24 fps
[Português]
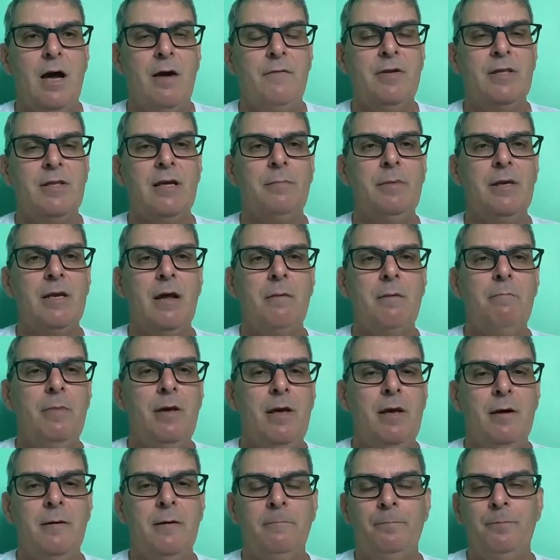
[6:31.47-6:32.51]
A vitamina
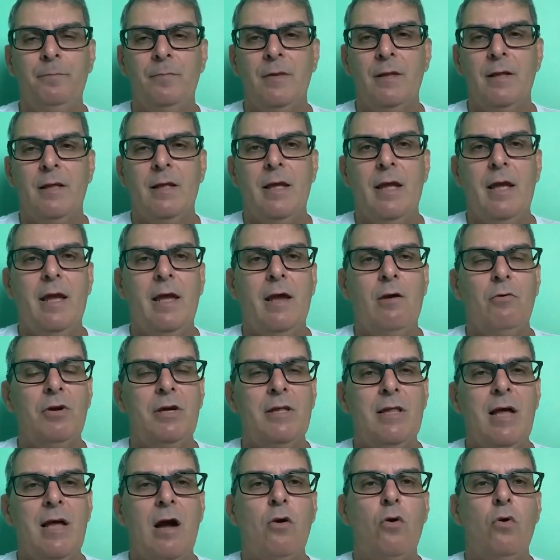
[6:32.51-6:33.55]
B é o
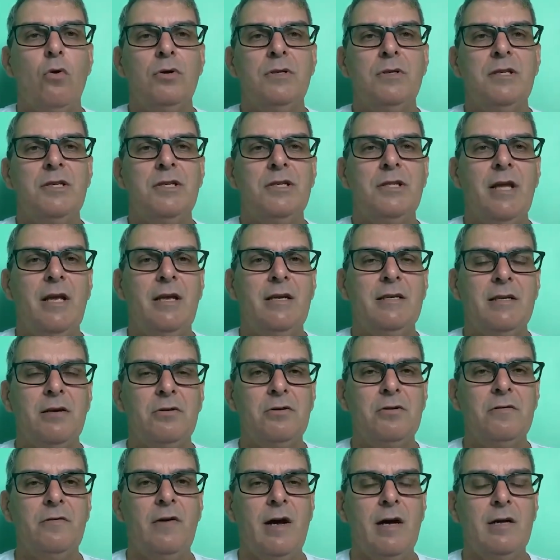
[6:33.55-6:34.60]
que dá consistência
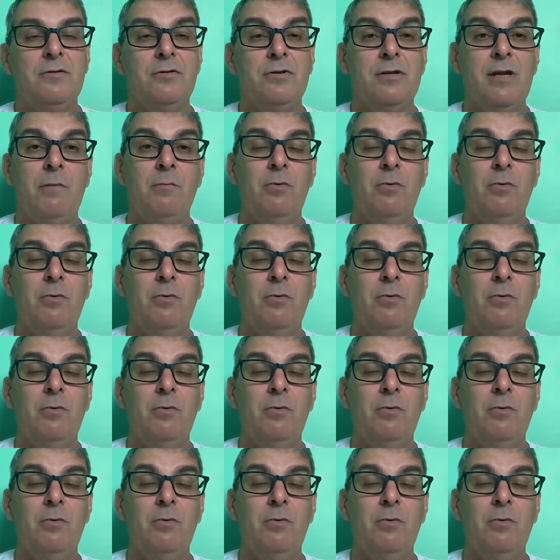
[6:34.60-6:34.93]
aos vasos.